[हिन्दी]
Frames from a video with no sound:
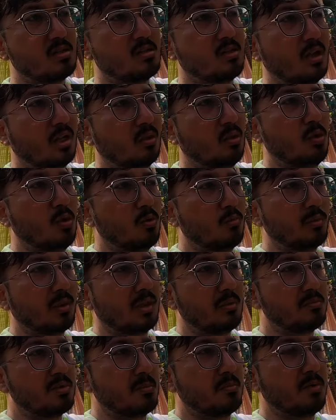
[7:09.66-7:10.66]
रास्ता है तो
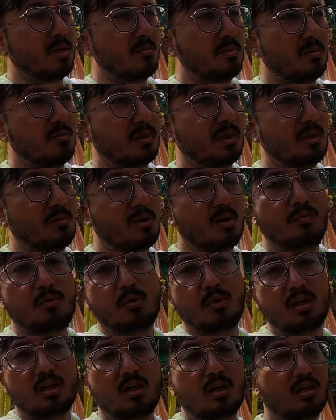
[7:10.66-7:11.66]
मतलब जिमनी में मतलब ऑफ
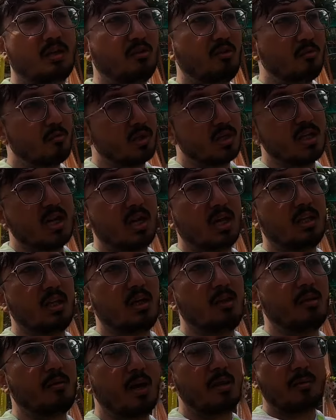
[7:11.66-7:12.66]
करते हुए मज़ा आ गया
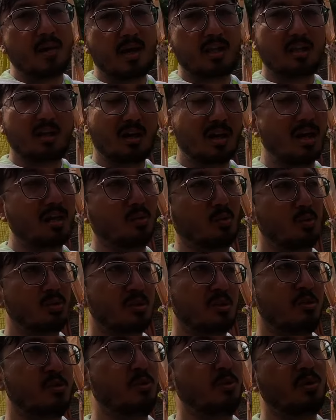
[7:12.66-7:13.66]
था हम आए थे रात को
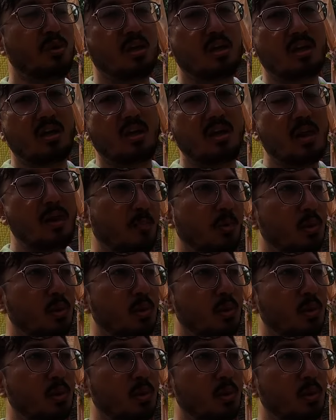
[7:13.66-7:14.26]
इसलिए शूट नहीं करा